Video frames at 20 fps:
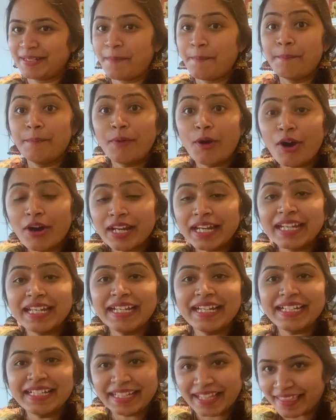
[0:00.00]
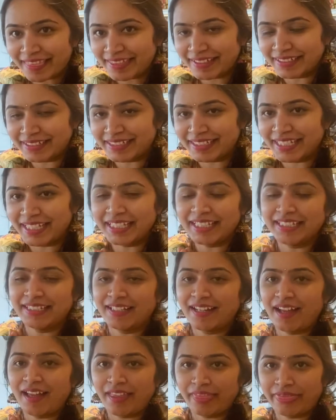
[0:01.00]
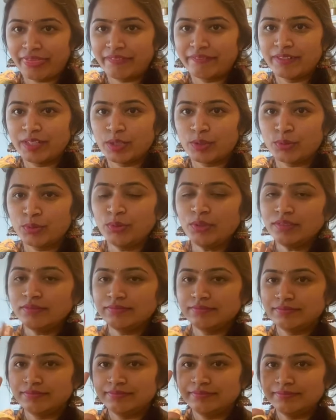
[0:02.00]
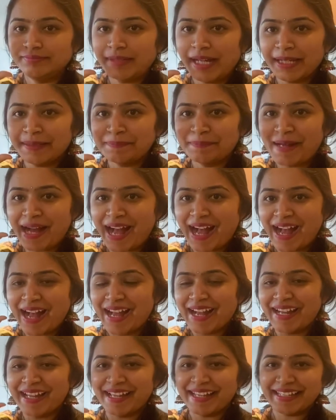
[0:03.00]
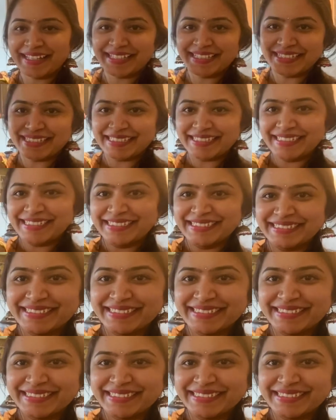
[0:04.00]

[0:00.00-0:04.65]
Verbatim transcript: మార్నింగ్ టెన్ థర్టీ అంతవరకు బాయ్ బాయ్